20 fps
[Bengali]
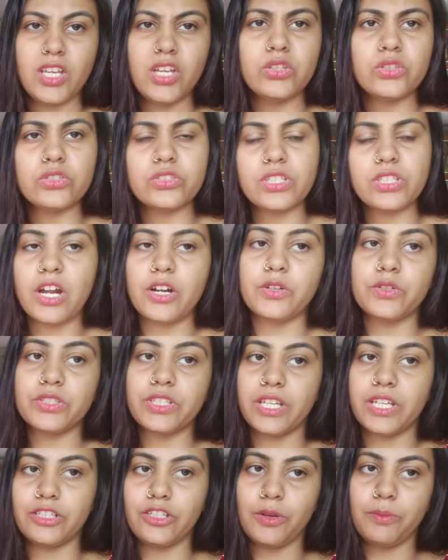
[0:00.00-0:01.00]
তো ছাড়ো
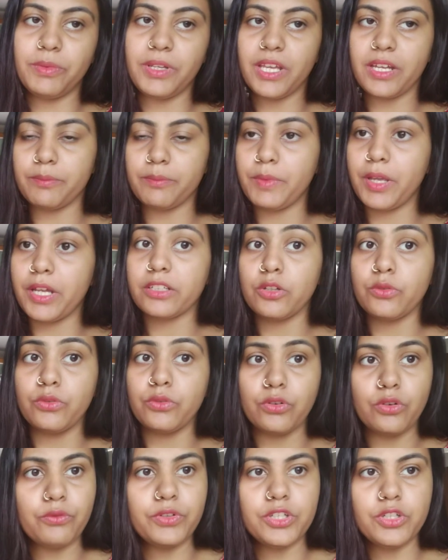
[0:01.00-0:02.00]
সেই সব নিয়ে আমি একটা
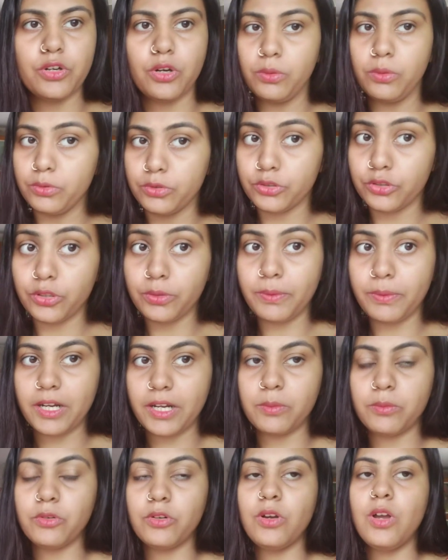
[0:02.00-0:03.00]
অন্য ভিডিও অবশ্যই
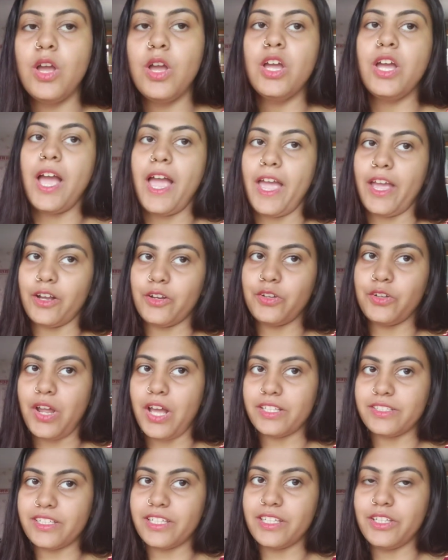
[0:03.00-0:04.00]
বানাবো এখন
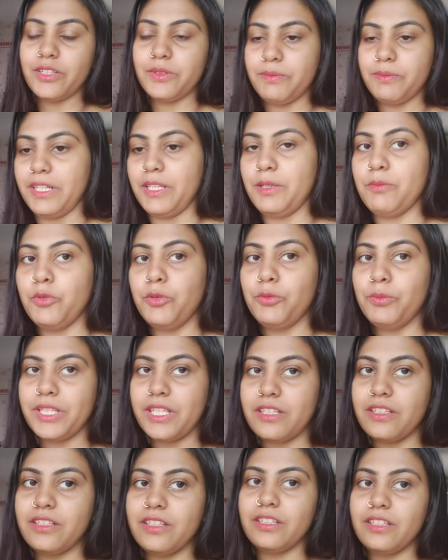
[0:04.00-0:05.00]
আজকে মানে
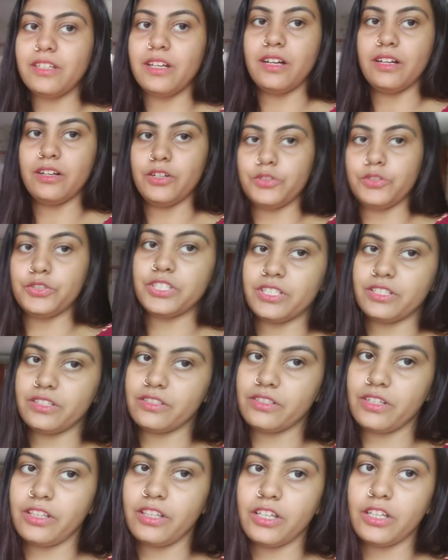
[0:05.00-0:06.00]
মৌমিতাদির ওই
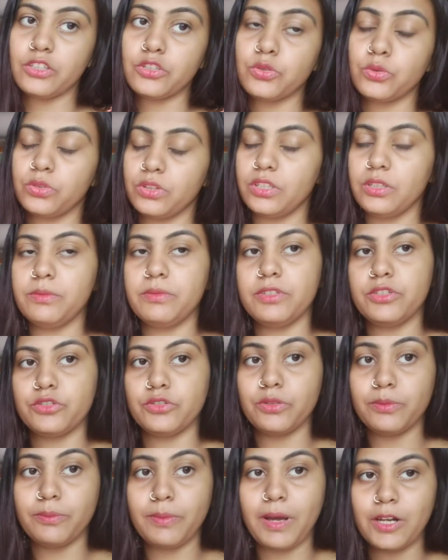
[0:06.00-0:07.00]
চেঞ্জটা থেকে সত্যি
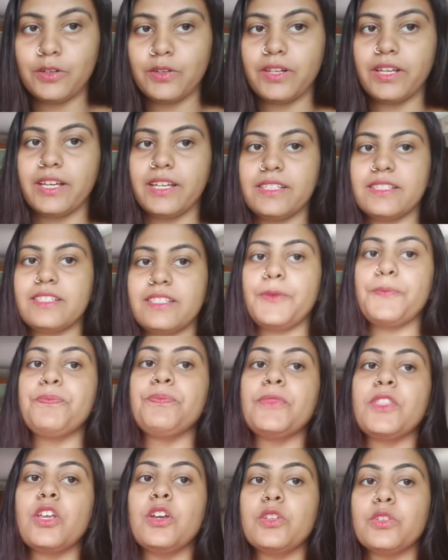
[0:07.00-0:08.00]
ভীষণ ভালো লেগেছে
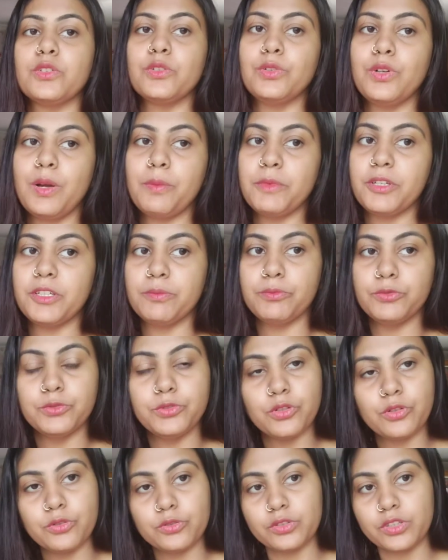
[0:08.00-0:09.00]
তো আমি
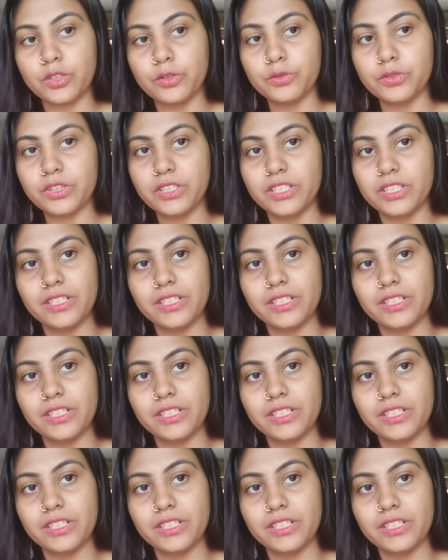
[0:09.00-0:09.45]
পুজো করতে করতেই